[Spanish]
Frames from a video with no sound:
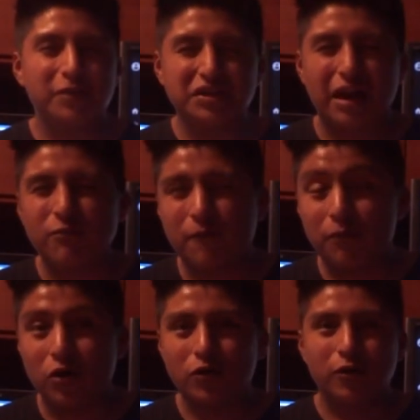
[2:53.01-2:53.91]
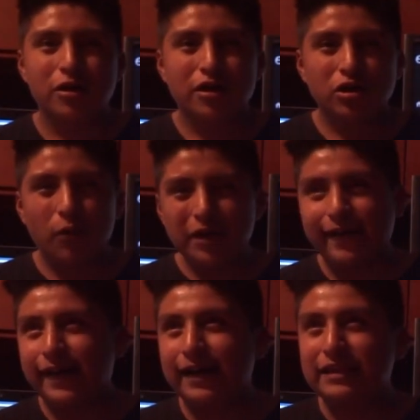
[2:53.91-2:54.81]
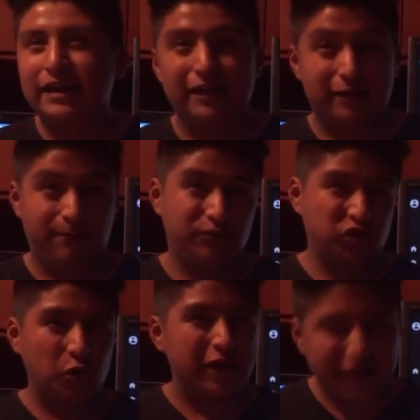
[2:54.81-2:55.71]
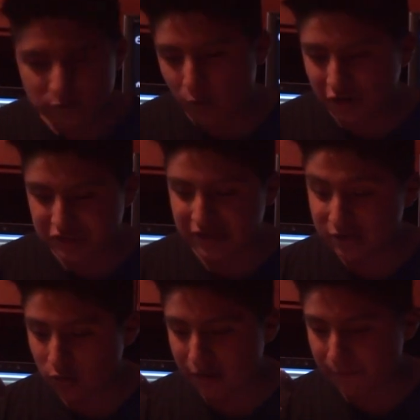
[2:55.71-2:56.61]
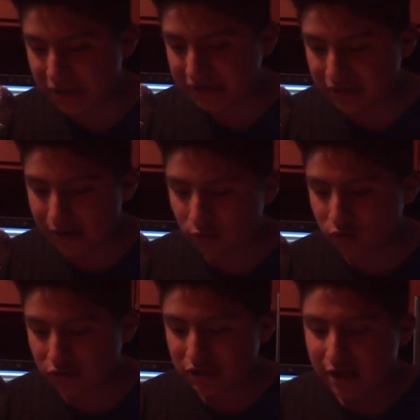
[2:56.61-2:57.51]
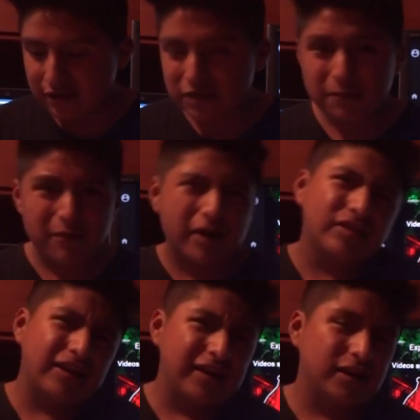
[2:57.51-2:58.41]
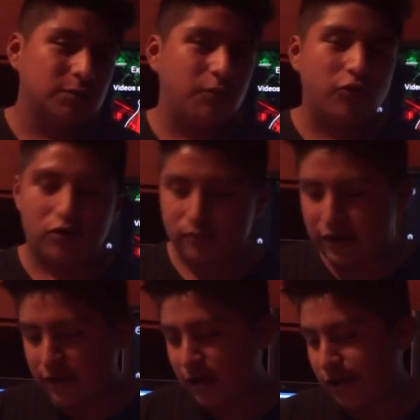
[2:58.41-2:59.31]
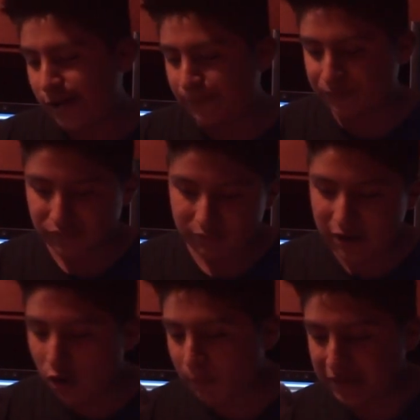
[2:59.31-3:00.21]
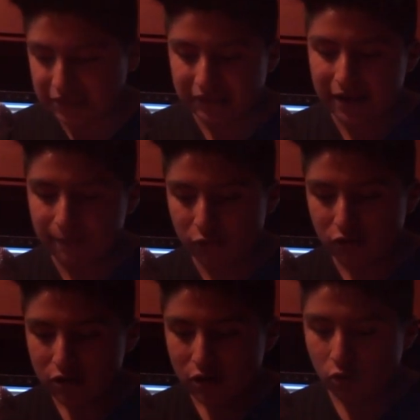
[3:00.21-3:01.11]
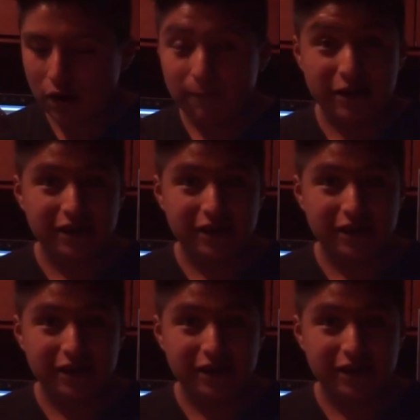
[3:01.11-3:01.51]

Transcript: viciarme un poco. No voy a dejar de subir Xbox si es lo que piensan algunos. Simplemente es por mera mero pasatiempo jugar